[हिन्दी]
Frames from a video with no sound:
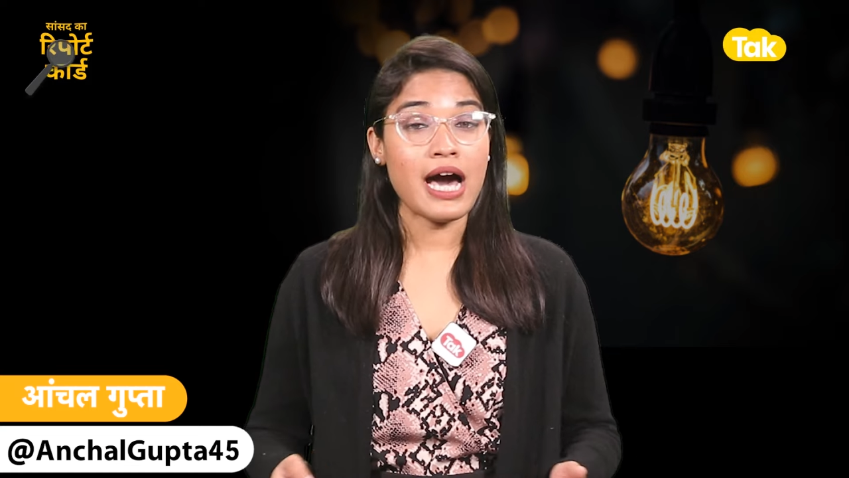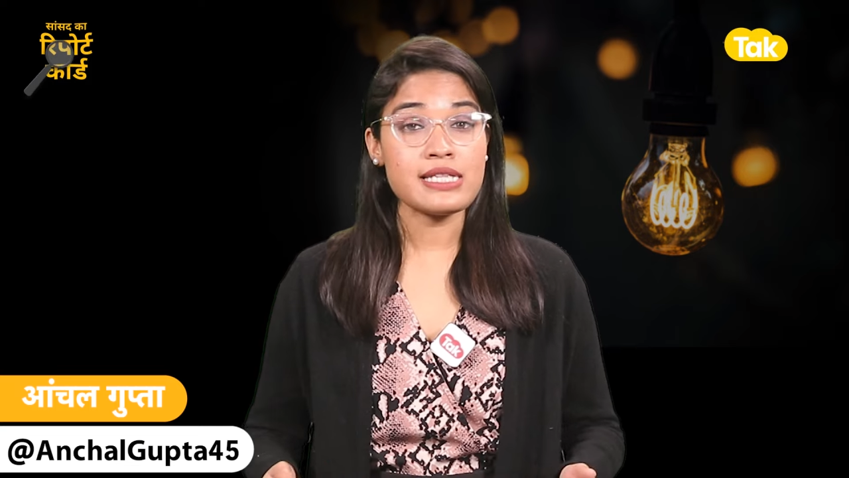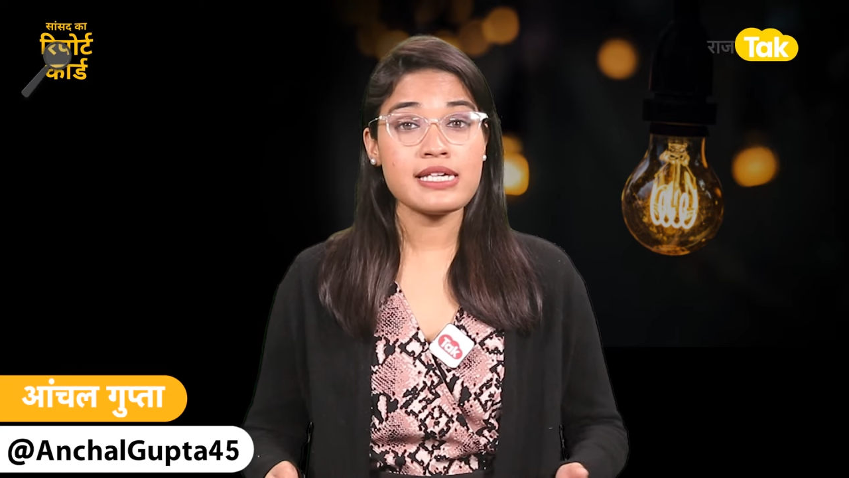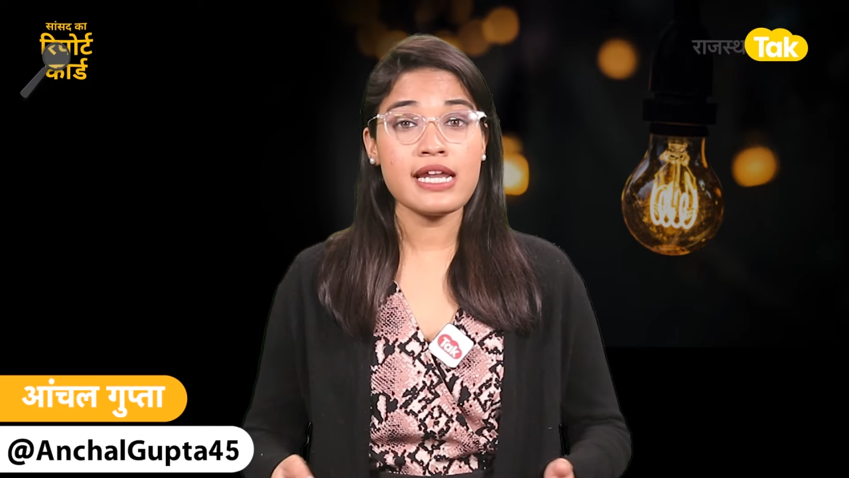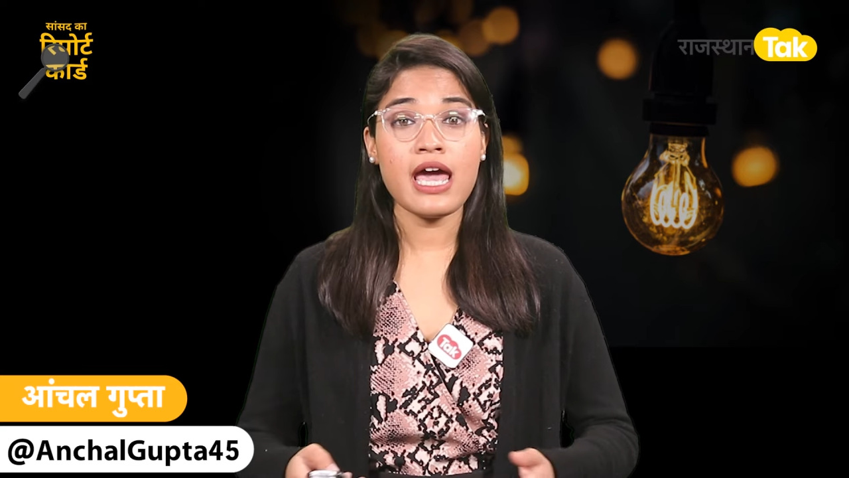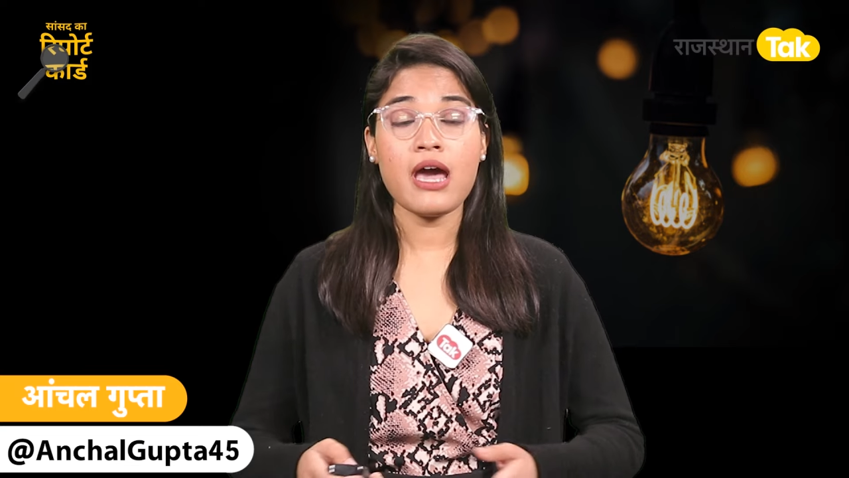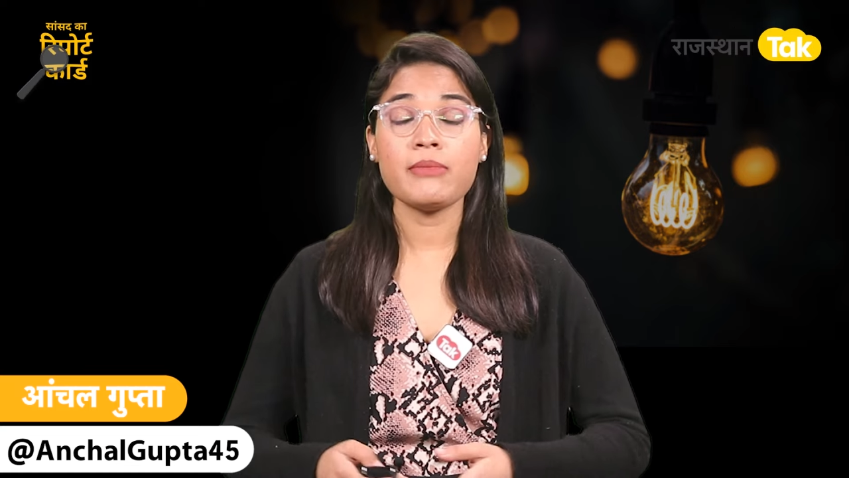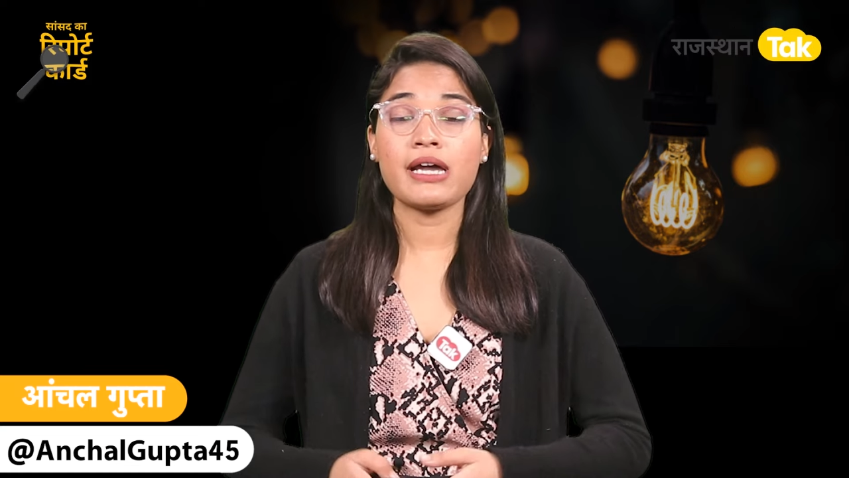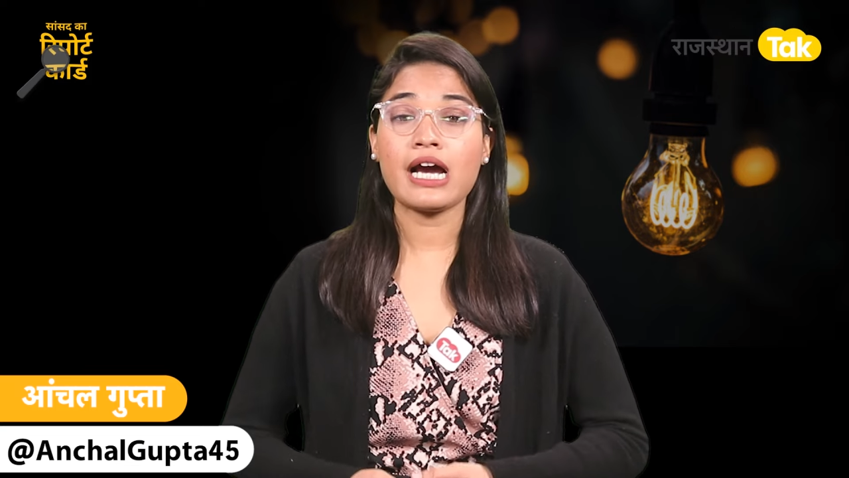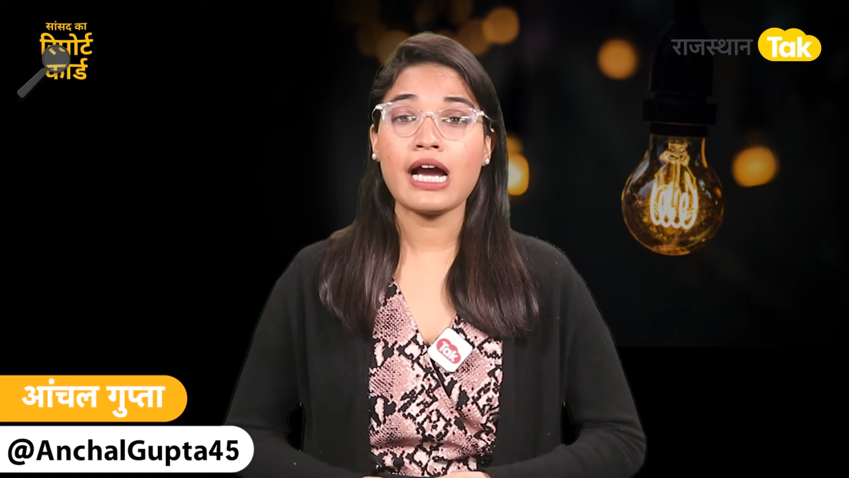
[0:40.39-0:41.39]
हाजिर हैं
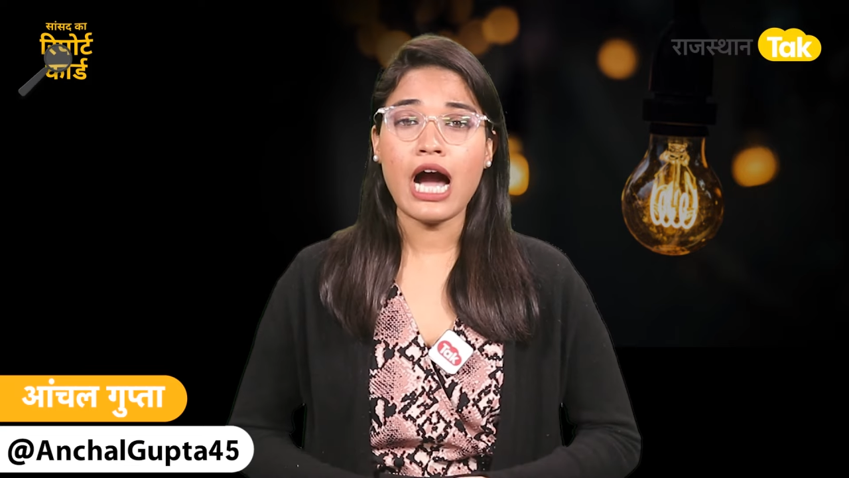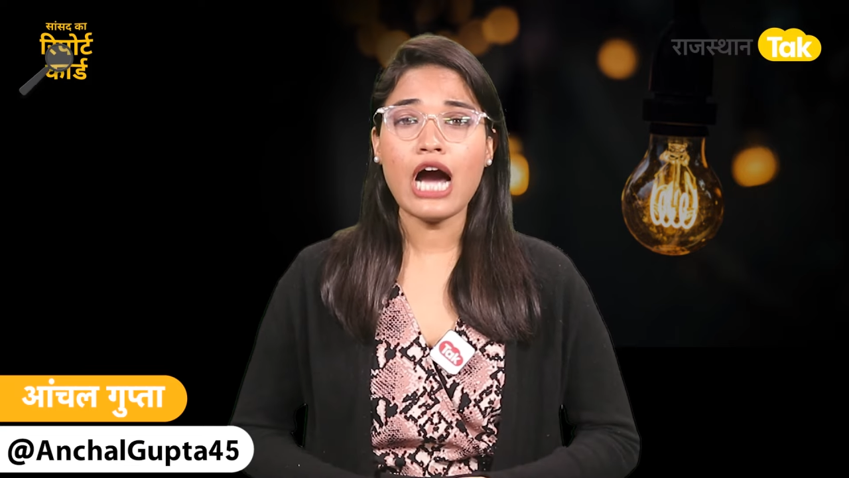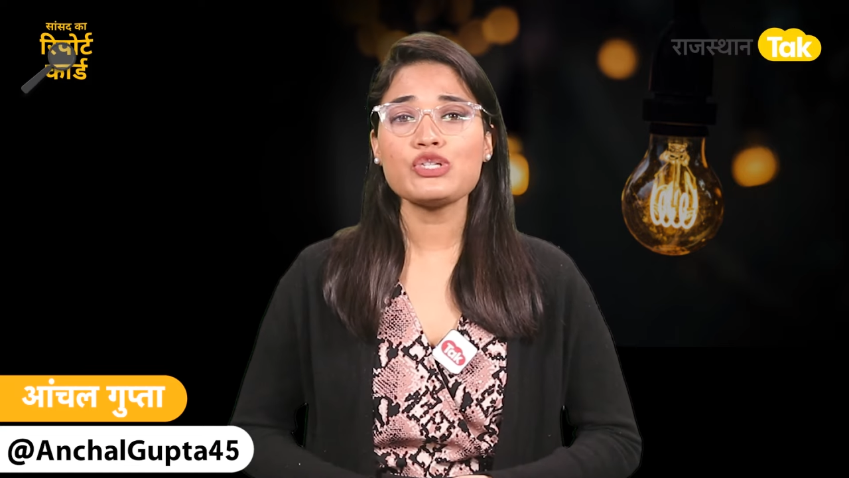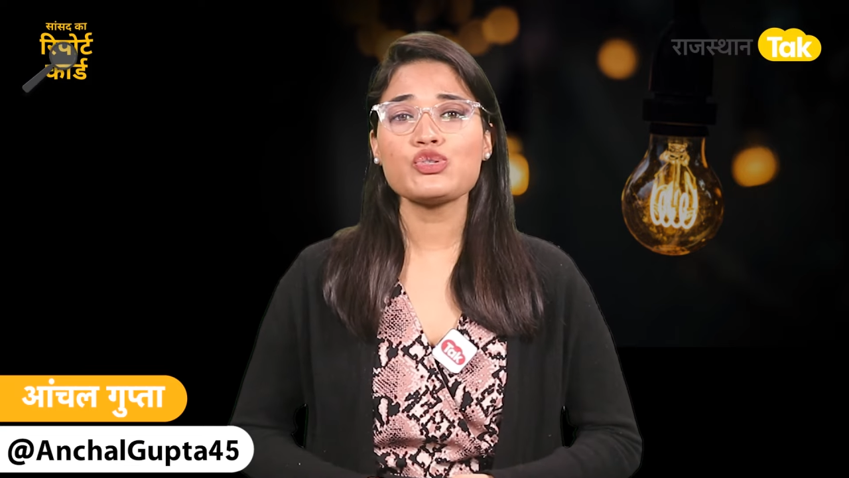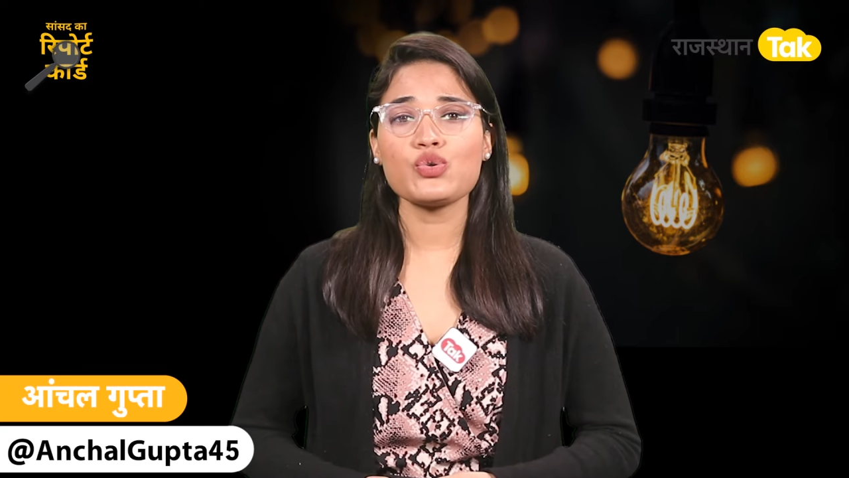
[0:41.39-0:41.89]
हमारा खास